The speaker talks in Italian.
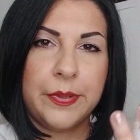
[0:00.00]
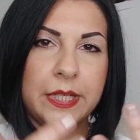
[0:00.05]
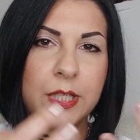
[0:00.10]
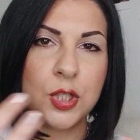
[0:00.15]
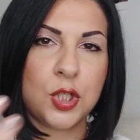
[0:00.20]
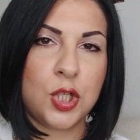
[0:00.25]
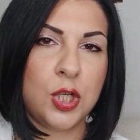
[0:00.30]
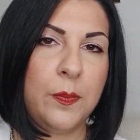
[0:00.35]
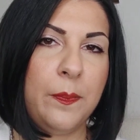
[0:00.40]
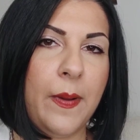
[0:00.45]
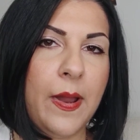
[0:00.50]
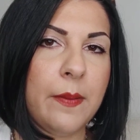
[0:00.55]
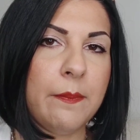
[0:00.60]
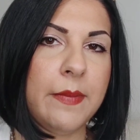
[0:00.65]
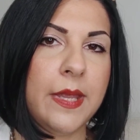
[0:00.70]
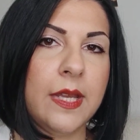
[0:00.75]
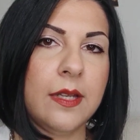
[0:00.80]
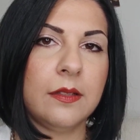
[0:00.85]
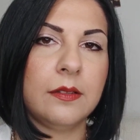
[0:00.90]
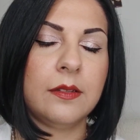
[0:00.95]

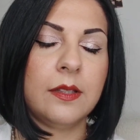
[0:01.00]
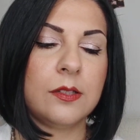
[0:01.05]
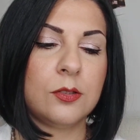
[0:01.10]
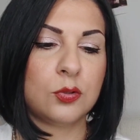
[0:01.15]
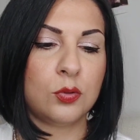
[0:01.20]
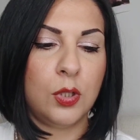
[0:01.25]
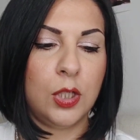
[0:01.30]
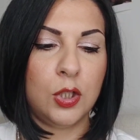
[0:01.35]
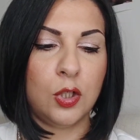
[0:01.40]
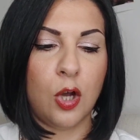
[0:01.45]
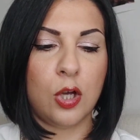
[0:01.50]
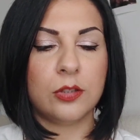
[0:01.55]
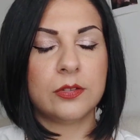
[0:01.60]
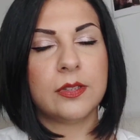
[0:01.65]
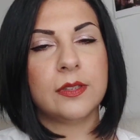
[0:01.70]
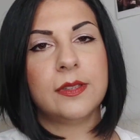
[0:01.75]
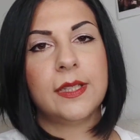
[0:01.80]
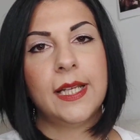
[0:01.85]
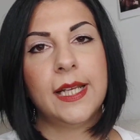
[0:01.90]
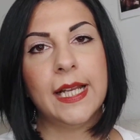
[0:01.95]
principalmente sulle
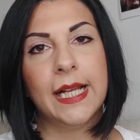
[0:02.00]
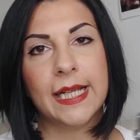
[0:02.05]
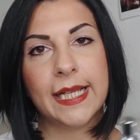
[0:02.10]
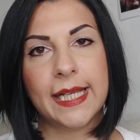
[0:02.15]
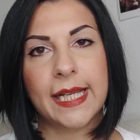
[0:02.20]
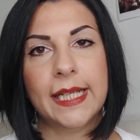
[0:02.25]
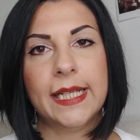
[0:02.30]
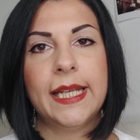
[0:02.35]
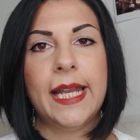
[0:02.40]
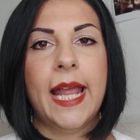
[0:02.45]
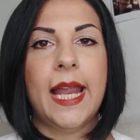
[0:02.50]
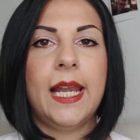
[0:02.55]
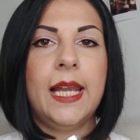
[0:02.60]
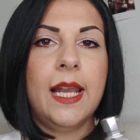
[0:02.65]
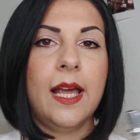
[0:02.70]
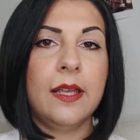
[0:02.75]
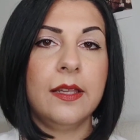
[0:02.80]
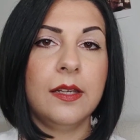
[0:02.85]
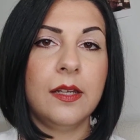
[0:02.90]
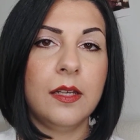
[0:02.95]
note della
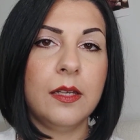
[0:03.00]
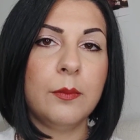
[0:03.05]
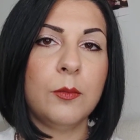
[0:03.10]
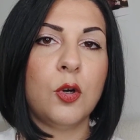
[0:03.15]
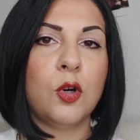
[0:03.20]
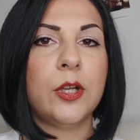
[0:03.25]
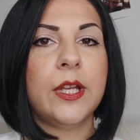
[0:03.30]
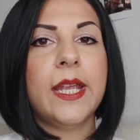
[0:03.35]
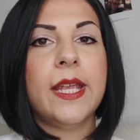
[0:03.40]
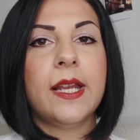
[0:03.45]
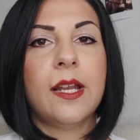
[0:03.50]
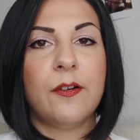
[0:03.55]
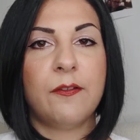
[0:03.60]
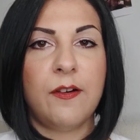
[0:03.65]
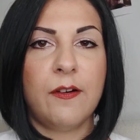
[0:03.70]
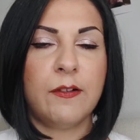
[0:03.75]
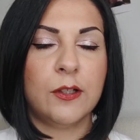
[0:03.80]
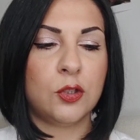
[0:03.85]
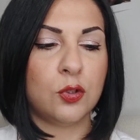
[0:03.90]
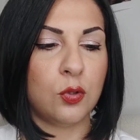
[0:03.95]
cannella, il limone e la
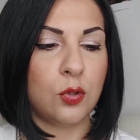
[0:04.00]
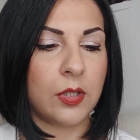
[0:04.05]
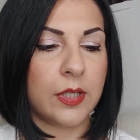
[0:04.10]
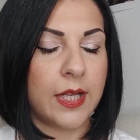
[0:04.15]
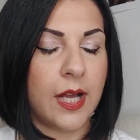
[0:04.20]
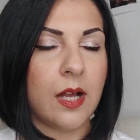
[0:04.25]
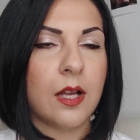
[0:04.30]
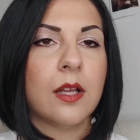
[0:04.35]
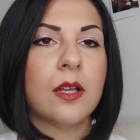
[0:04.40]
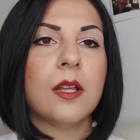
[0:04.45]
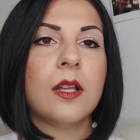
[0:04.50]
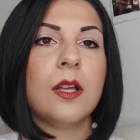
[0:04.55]
fava tonca.